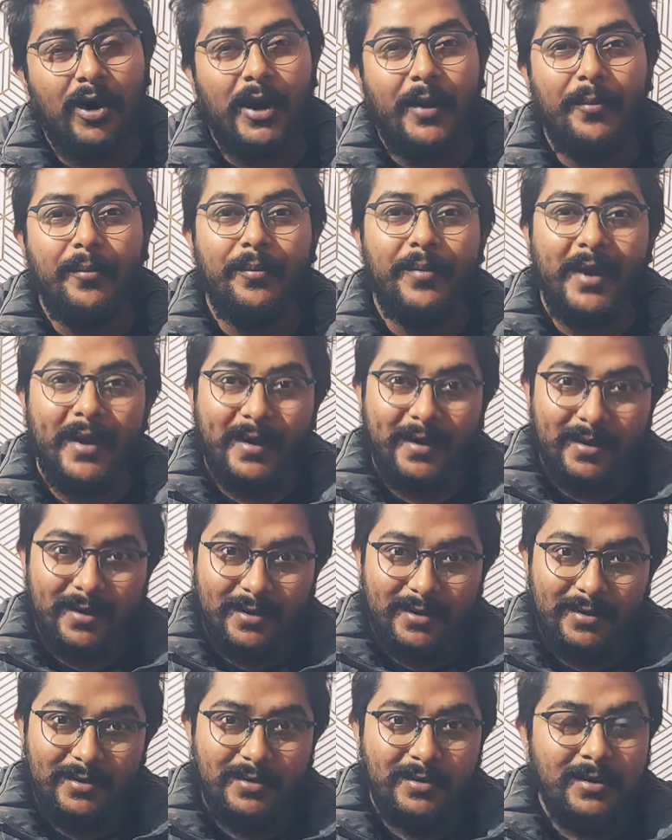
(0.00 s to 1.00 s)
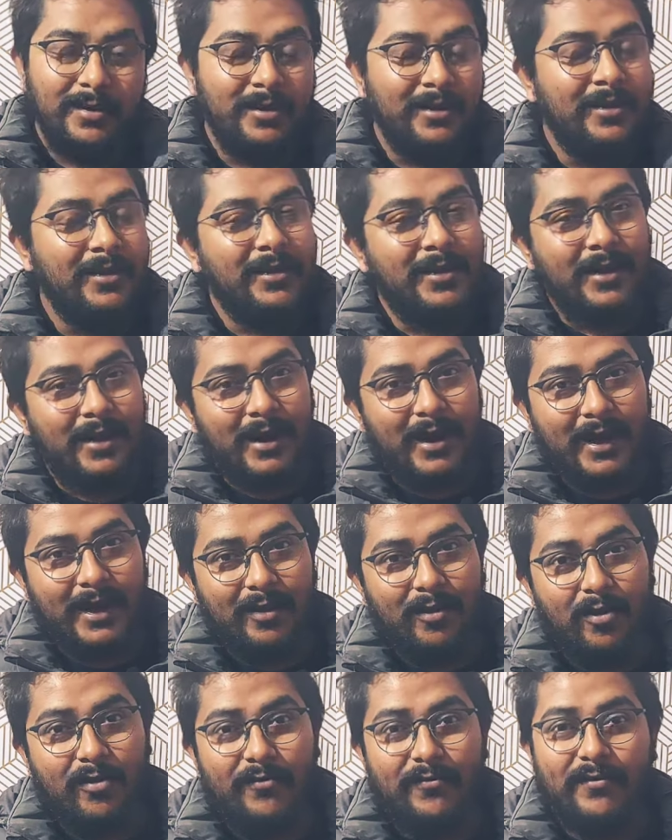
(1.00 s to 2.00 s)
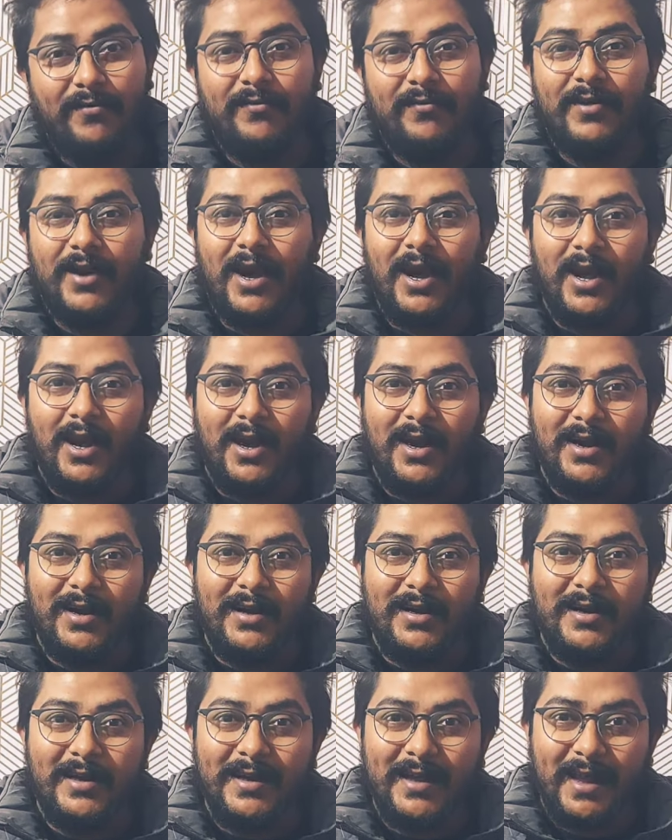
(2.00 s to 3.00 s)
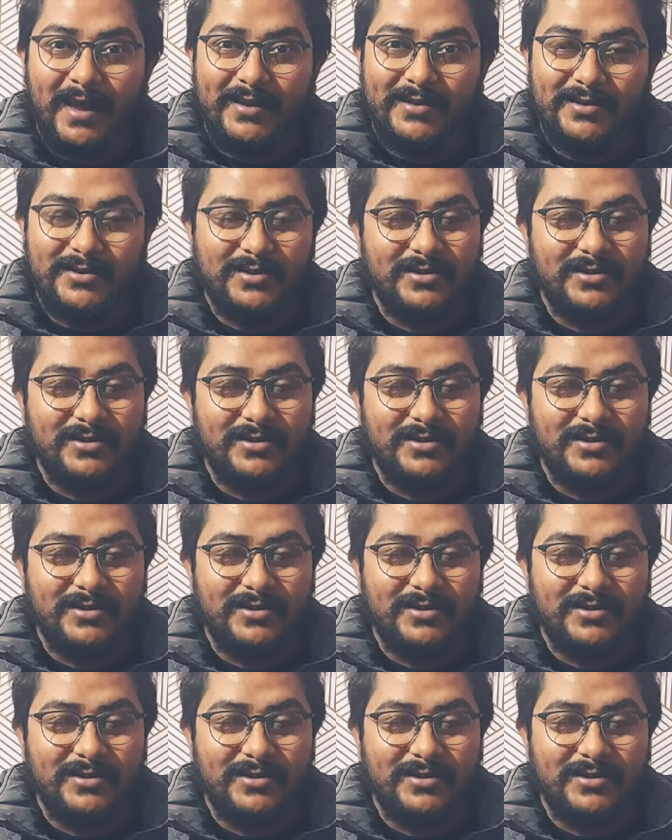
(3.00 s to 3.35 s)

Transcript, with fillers: ऑल एम ब्रेड लाइक ऑक्टा डी